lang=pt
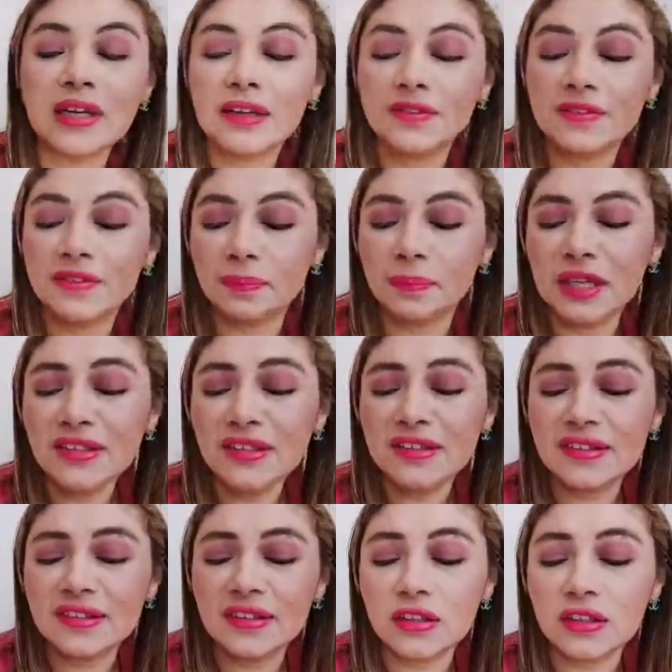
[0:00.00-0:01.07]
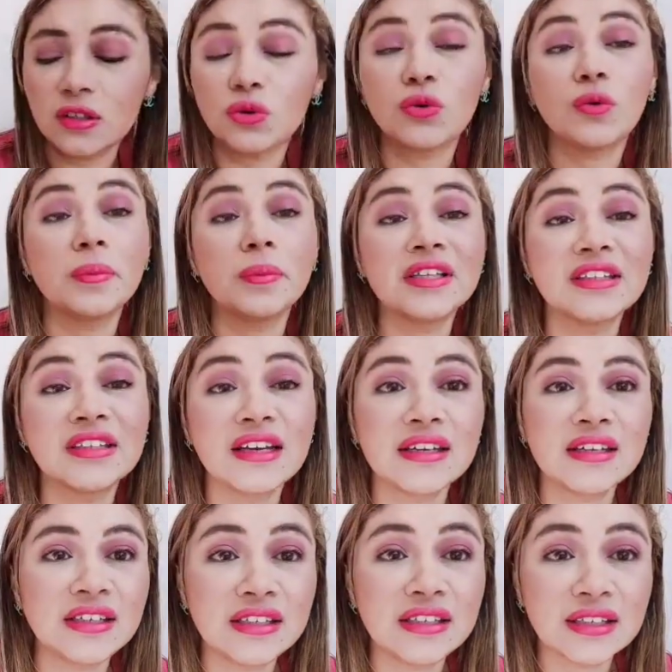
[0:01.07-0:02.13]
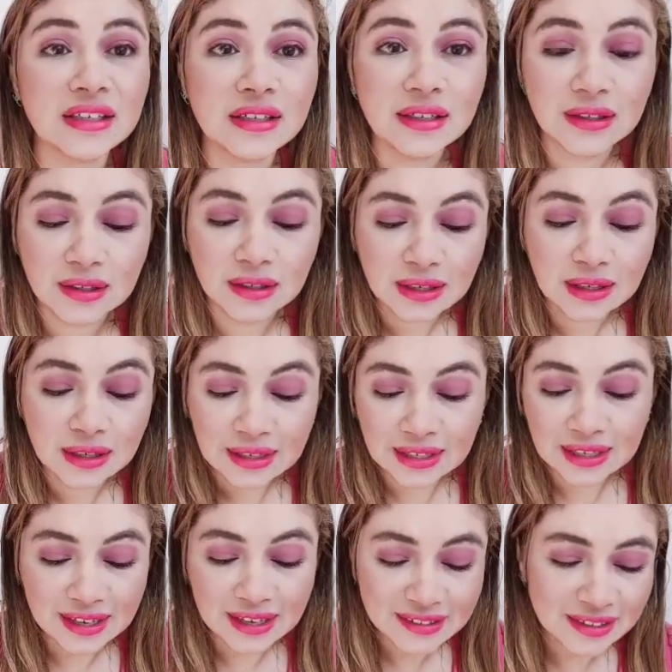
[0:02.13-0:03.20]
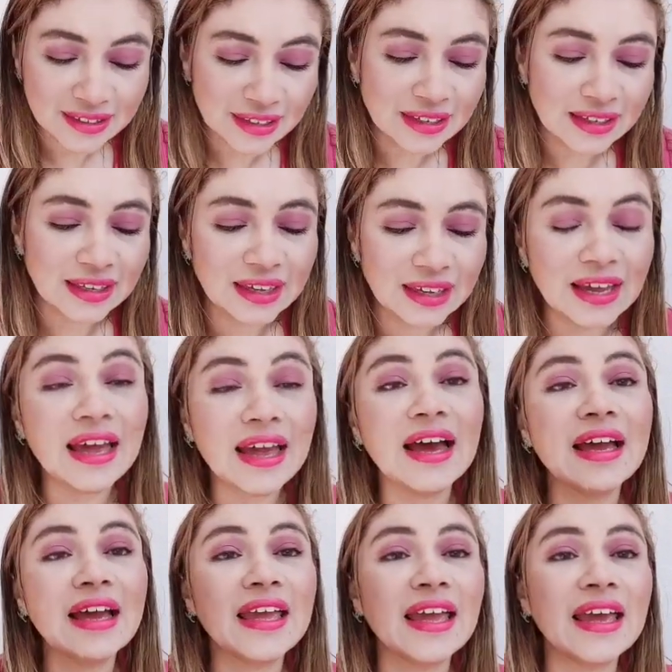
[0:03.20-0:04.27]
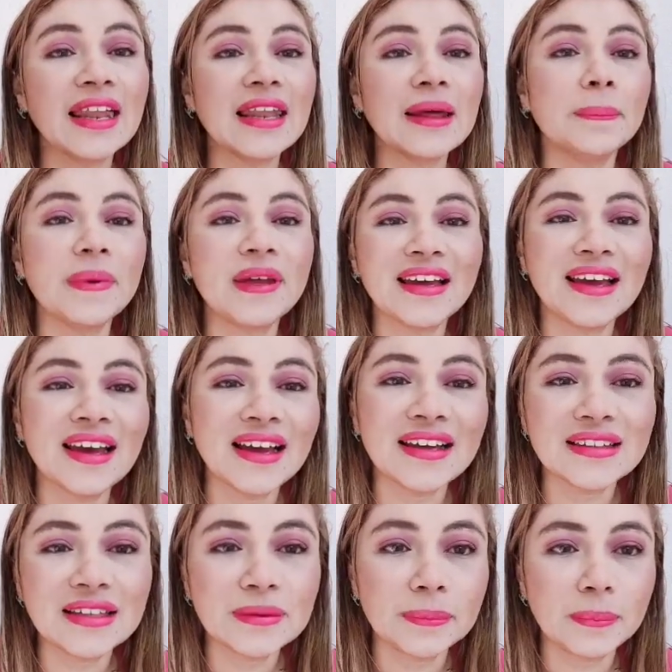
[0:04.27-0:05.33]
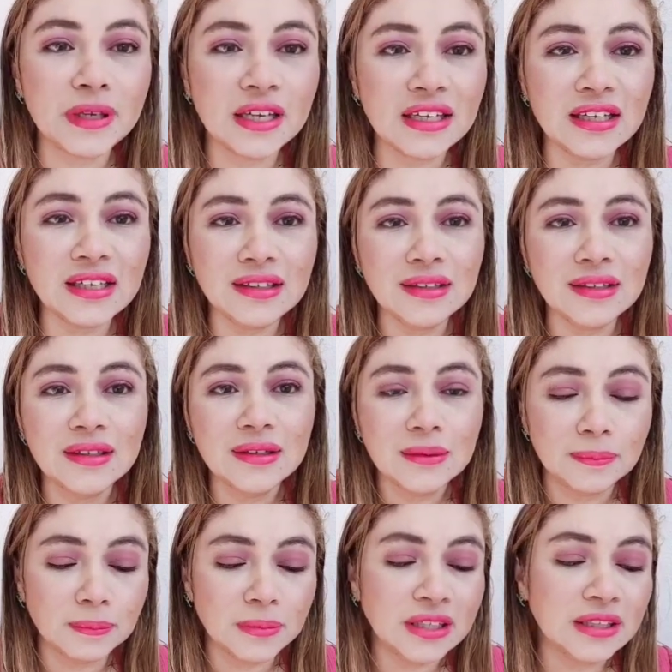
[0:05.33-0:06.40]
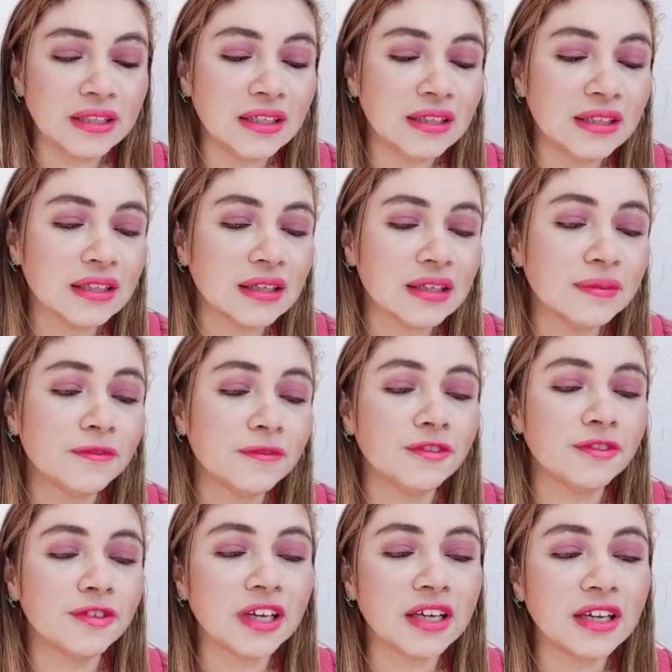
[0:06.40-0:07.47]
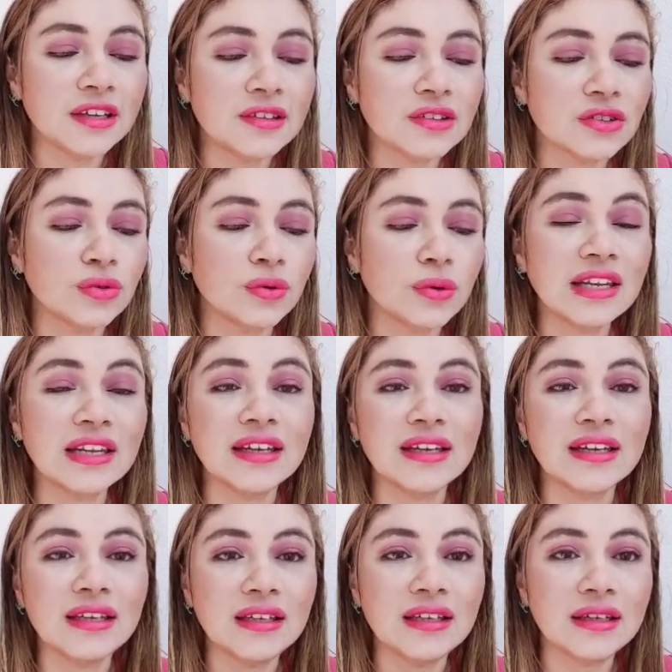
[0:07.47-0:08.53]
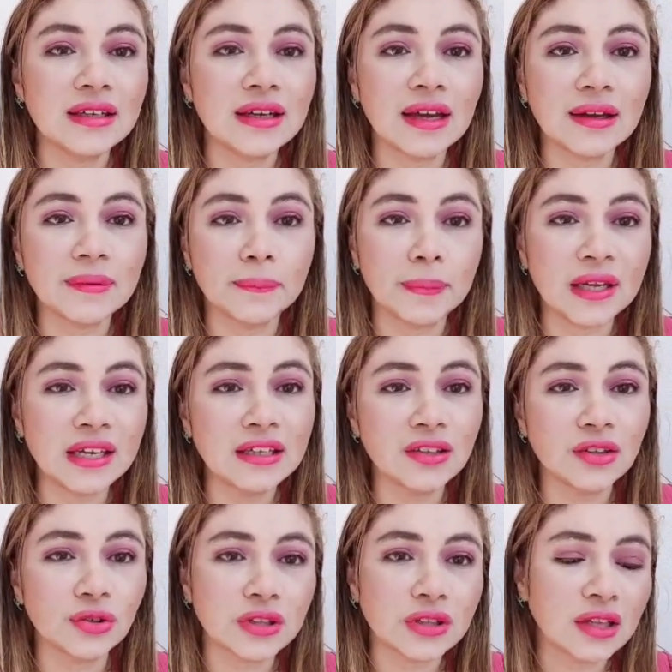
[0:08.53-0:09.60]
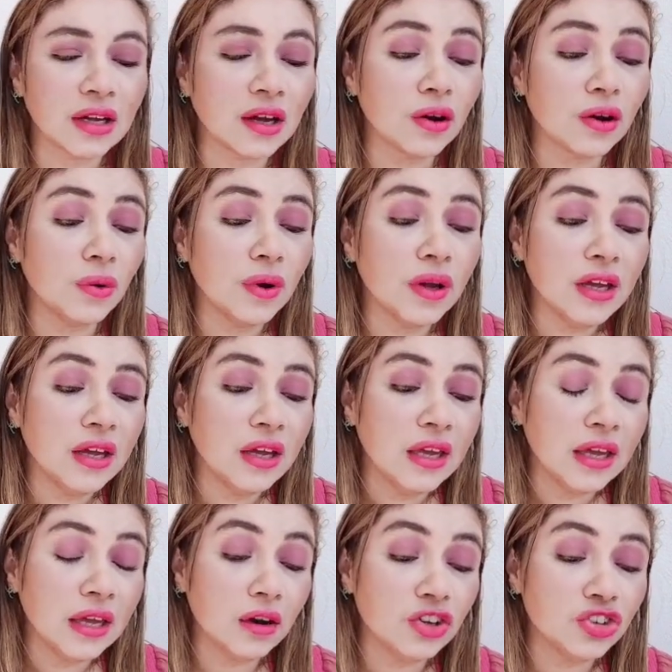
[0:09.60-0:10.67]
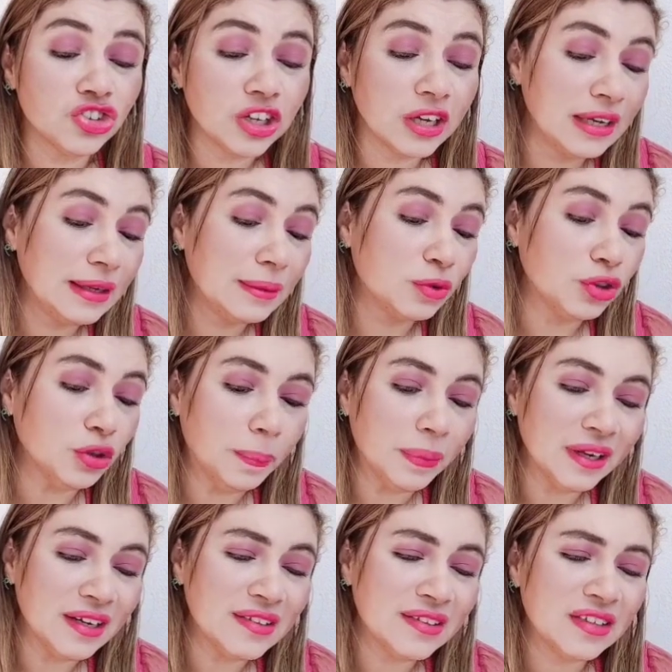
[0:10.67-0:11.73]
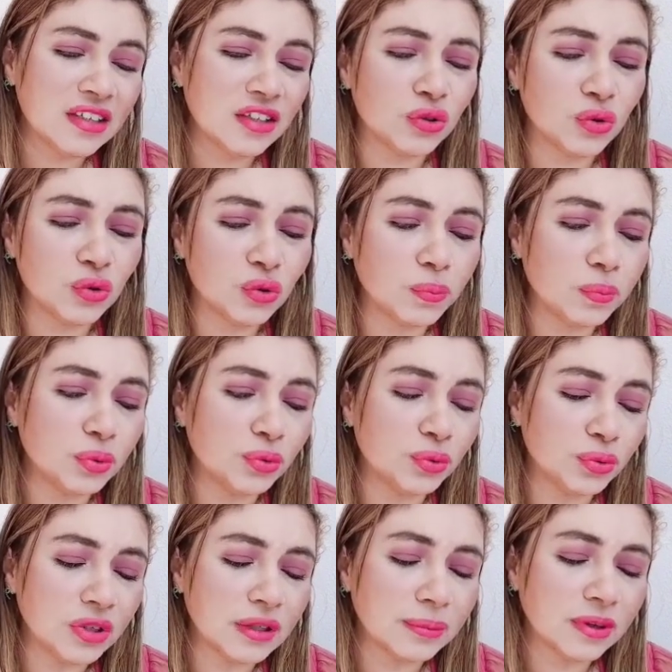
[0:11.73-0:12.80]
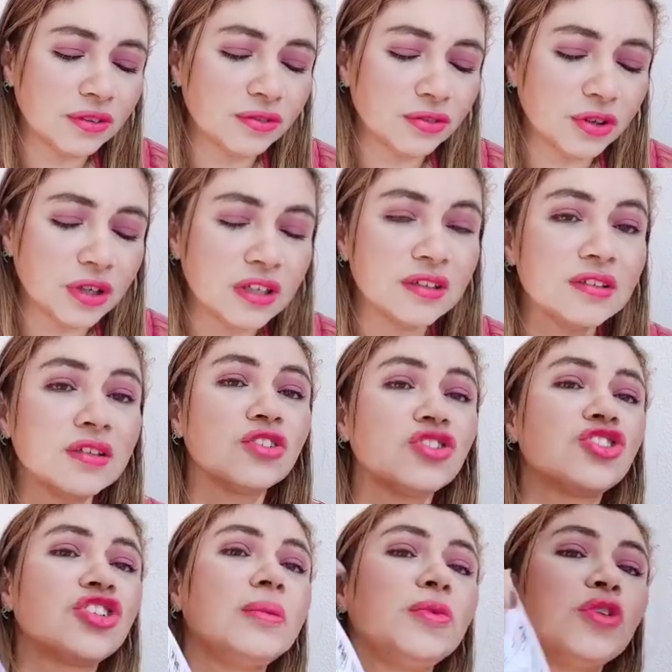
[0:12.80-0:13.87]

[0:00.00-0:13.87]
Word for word: ele é bem cítrico com mandarina. E esse aqui é aquela pegada bem menina, fresco, alegria, bem total. Eu achei ele muito parecido com o Bug, my friends. Eu achei